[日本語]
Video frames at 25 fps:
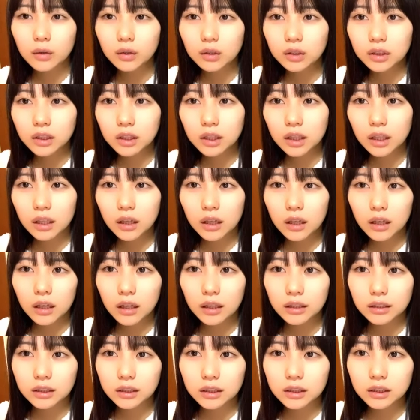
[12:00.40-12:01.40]
5時から
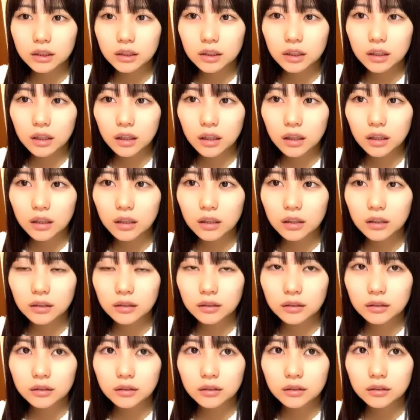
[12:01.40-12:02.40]
8時か
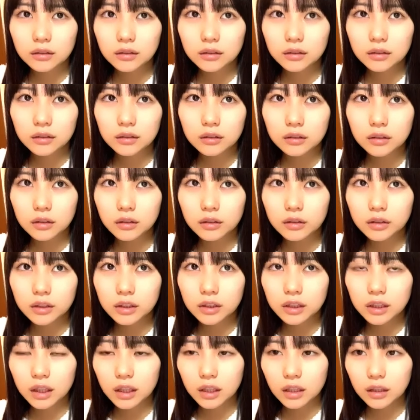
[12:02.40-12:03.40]
6
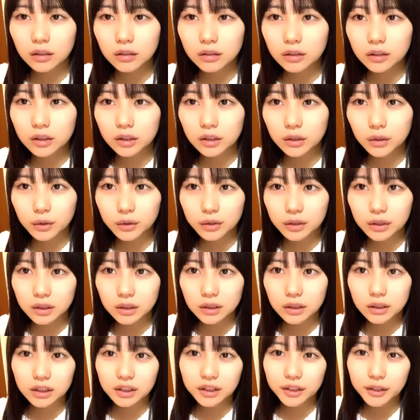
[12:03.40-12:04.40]
時から9時どっち
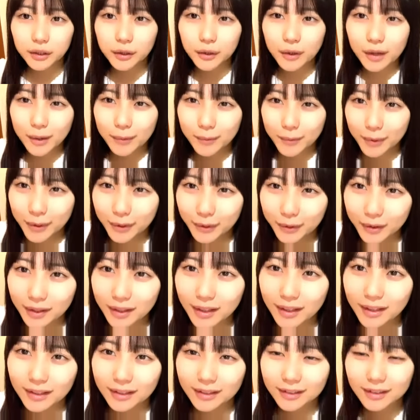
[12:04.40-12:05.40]
にしようか迷っ
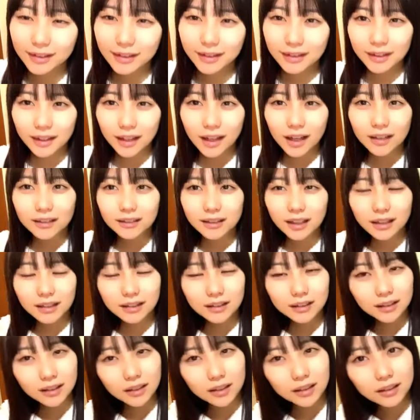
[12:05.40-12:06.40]
てる
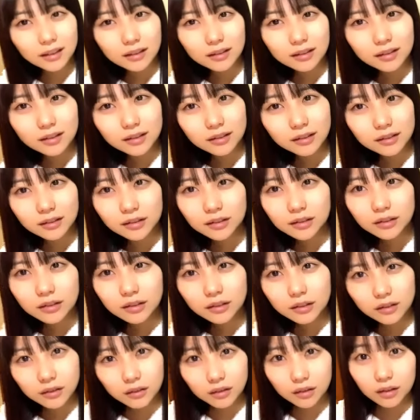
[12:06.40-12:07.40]
3時間どう
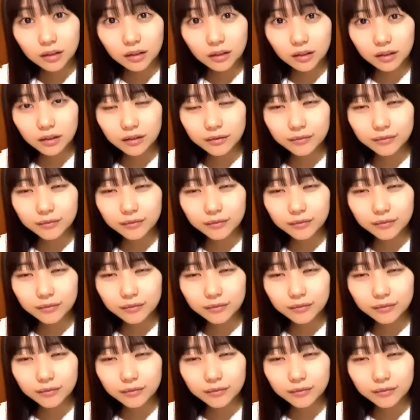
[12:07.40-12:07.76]
しようかな